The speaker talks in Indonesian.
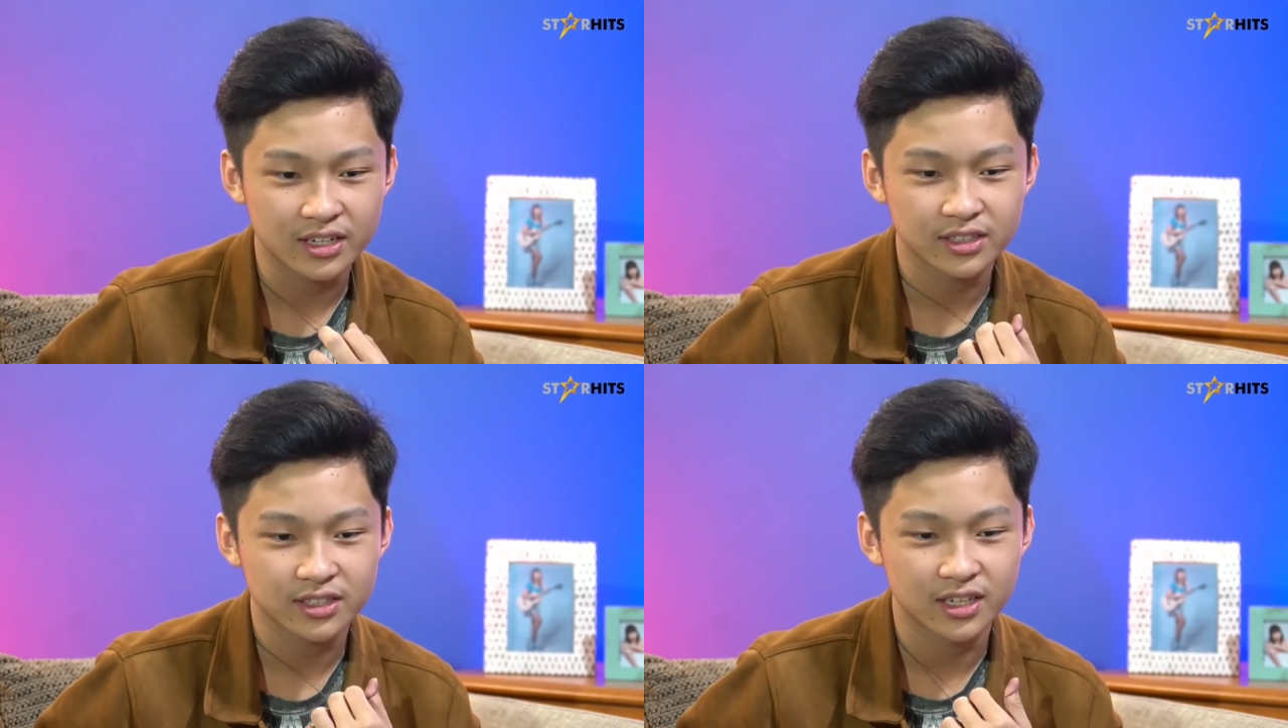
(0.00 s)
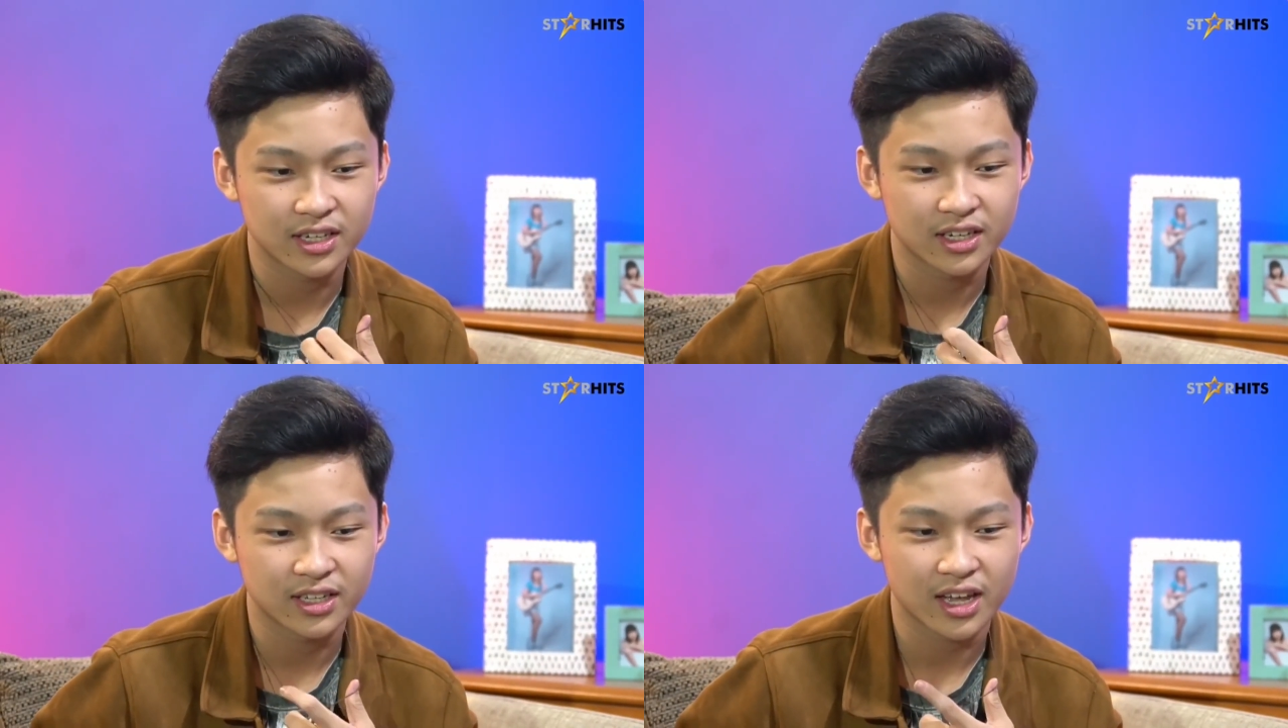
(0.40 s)

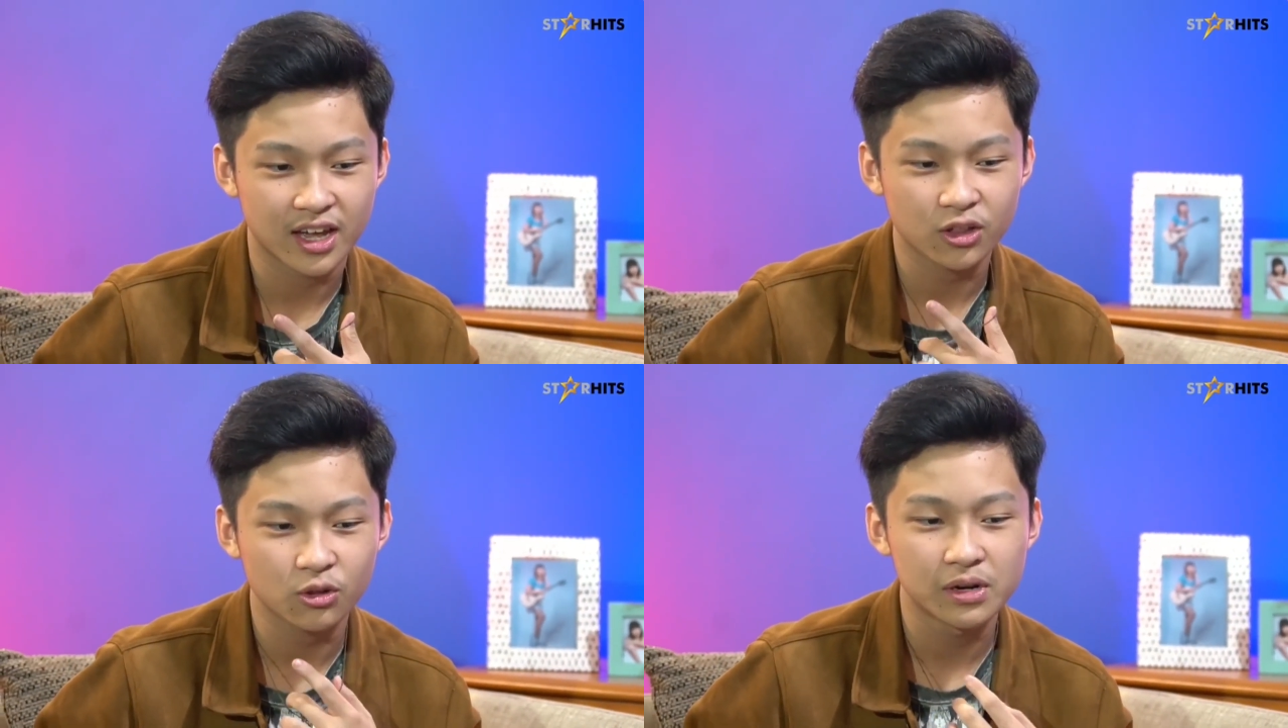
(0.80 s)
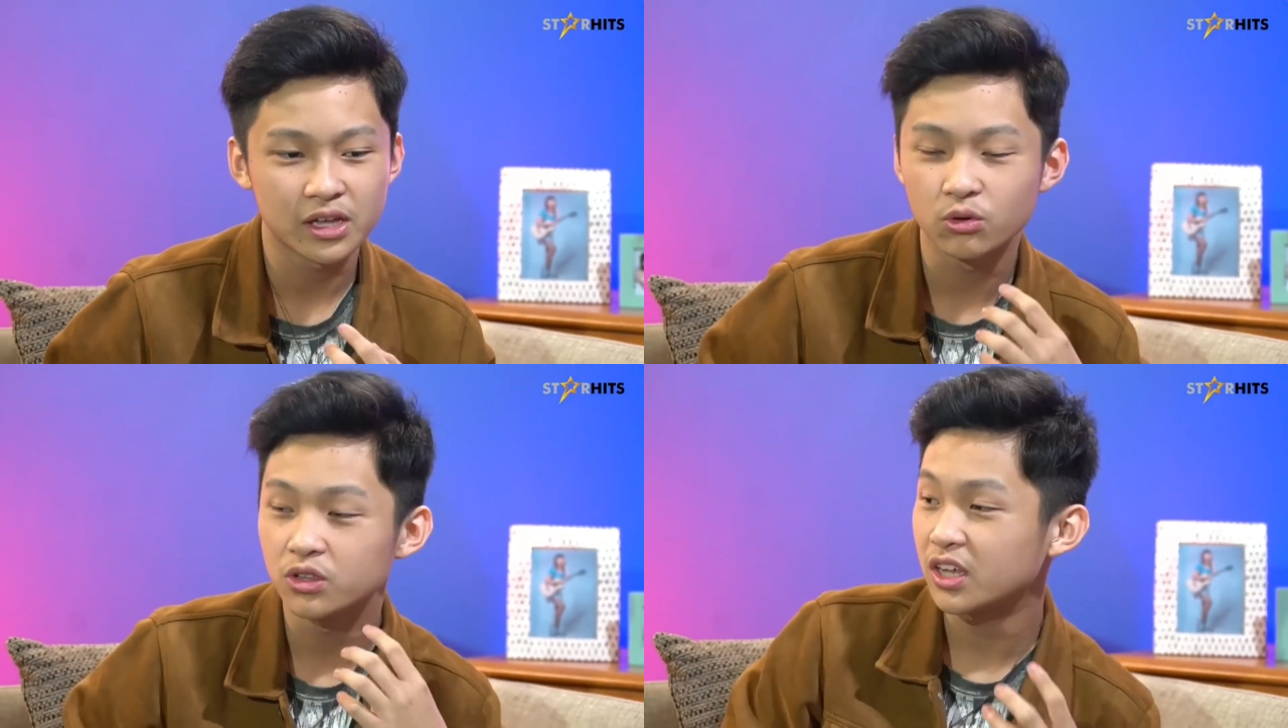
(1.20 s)
si Tiara tuh beli
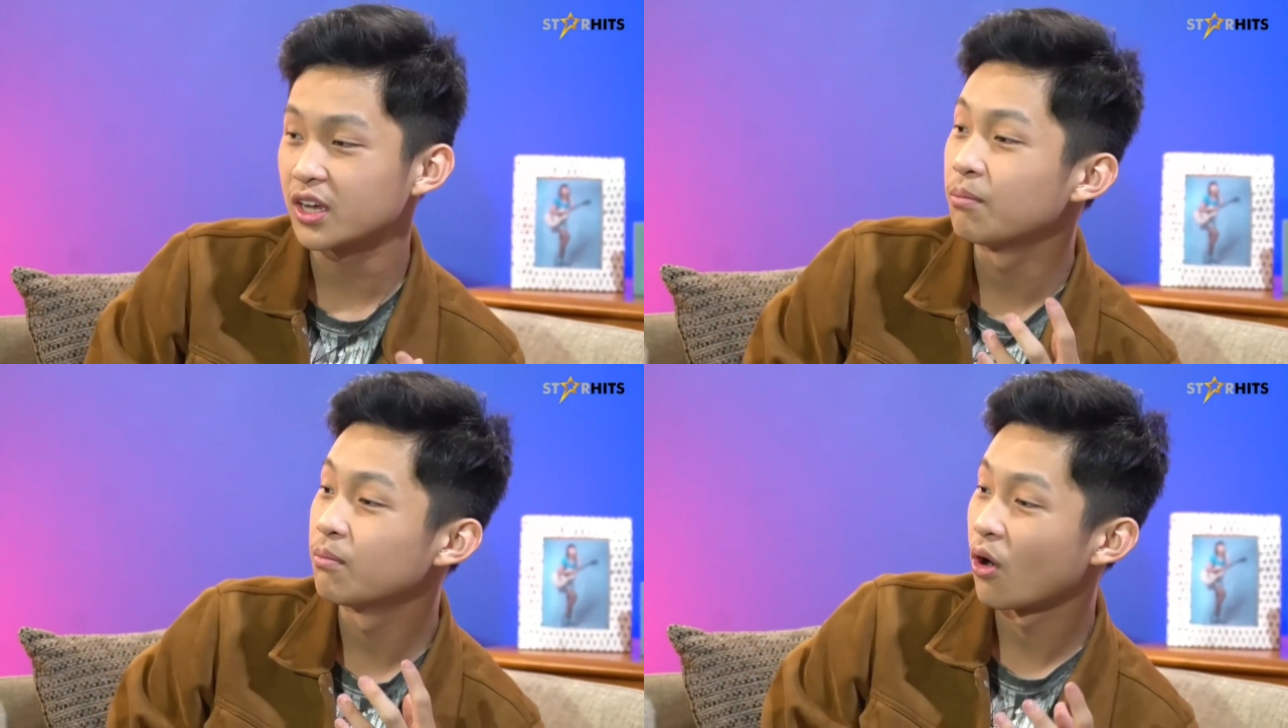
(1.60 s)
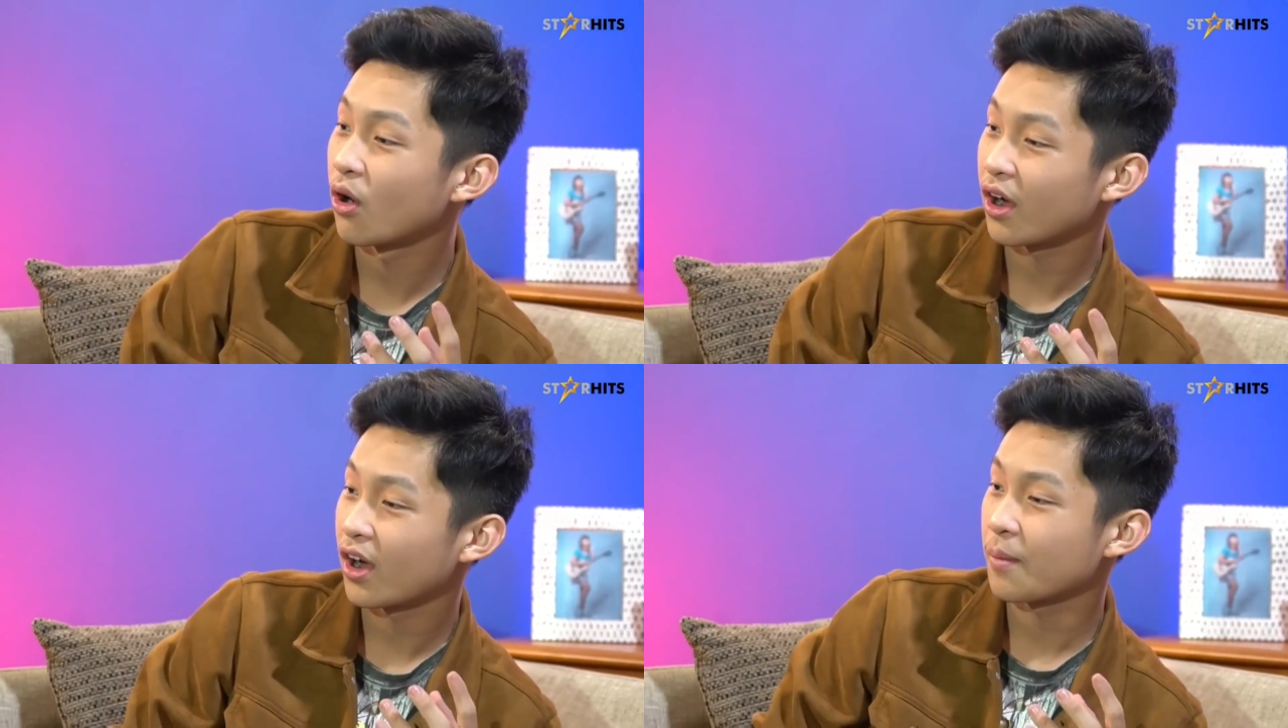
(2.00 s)
kunci
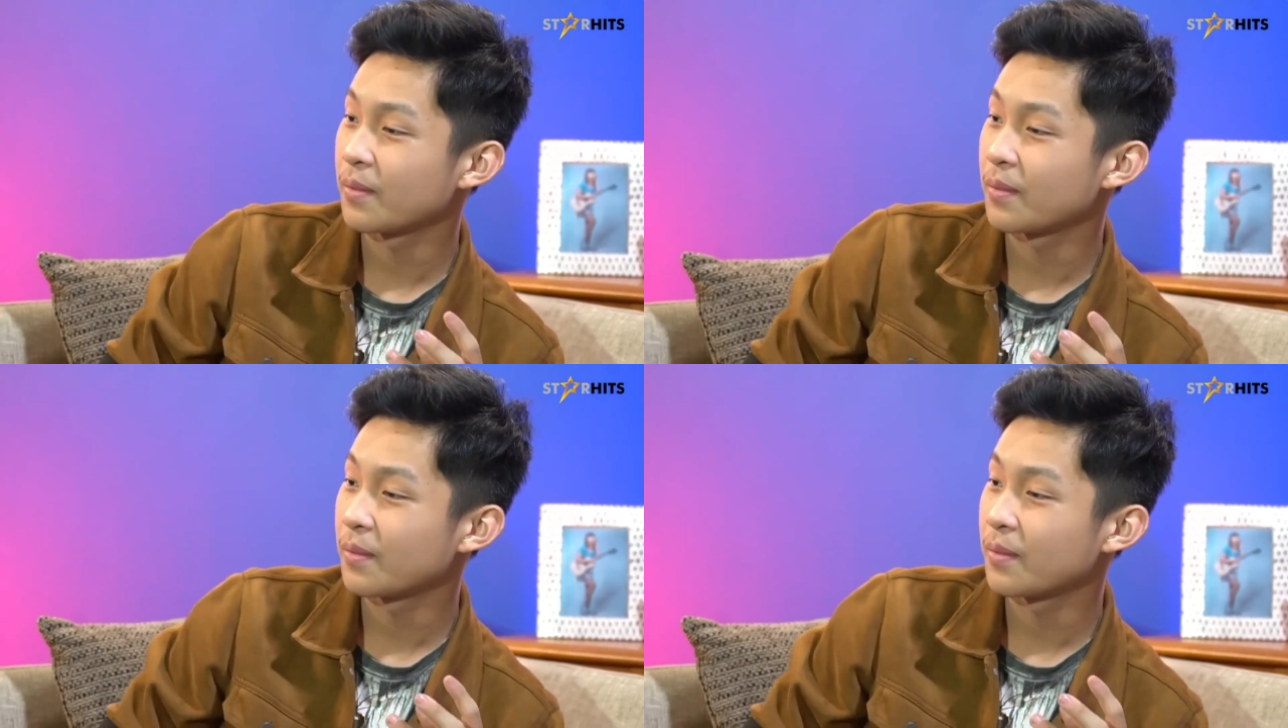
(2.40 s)
gembok, okay.